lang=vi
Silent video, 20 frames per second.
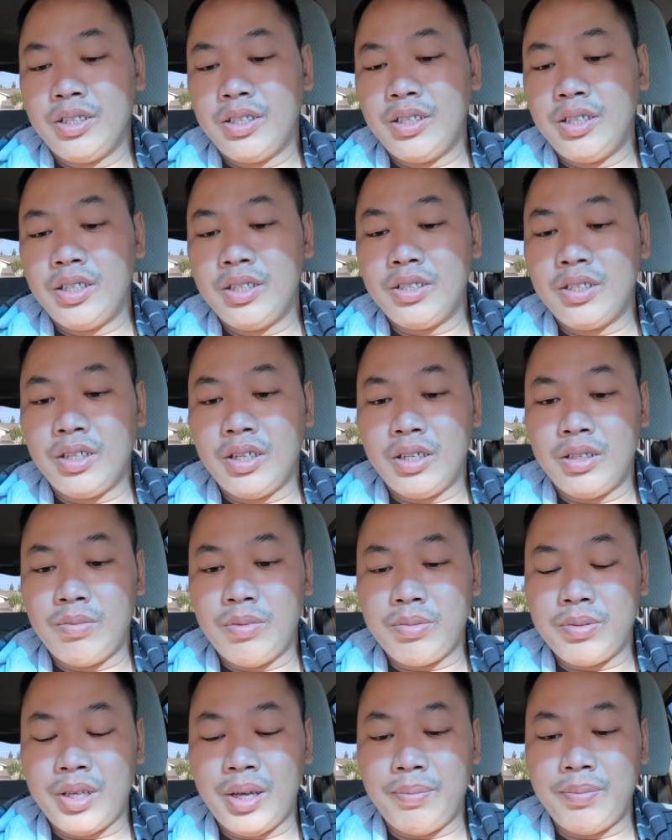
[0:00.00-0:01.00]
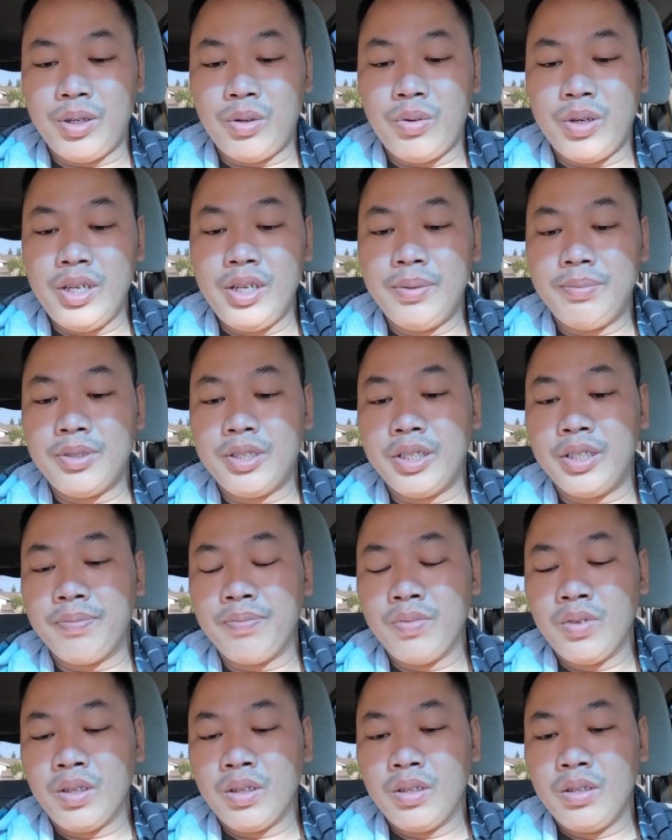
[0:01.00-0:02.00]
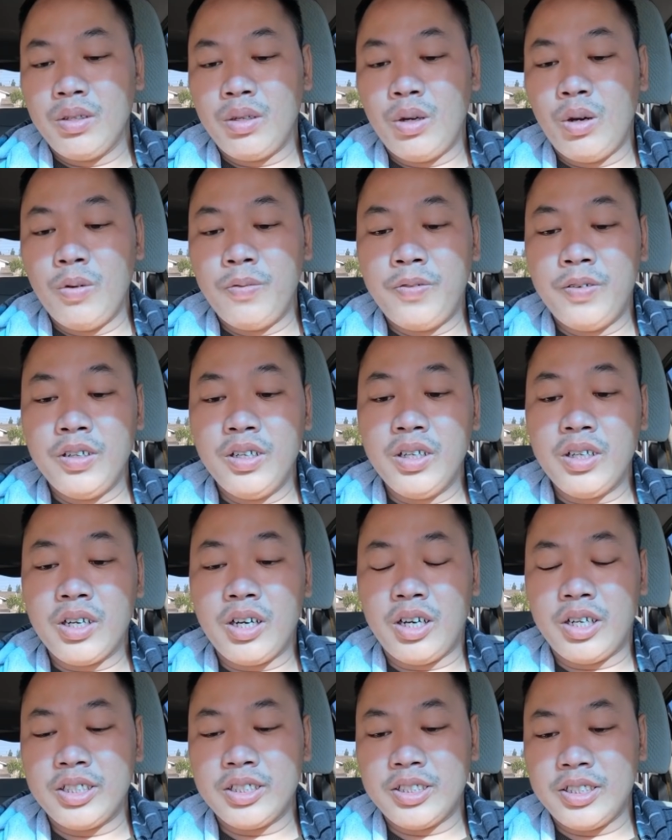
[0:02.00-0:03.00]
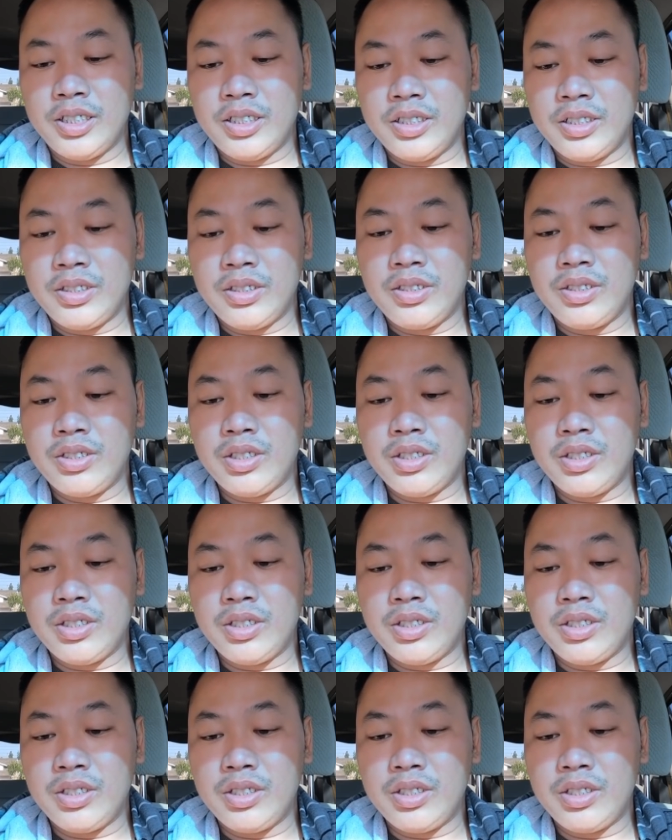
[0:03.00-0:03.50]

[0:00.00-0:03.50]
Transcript: Cho nên cho 100 là quý lắm rồi cô Phước Carson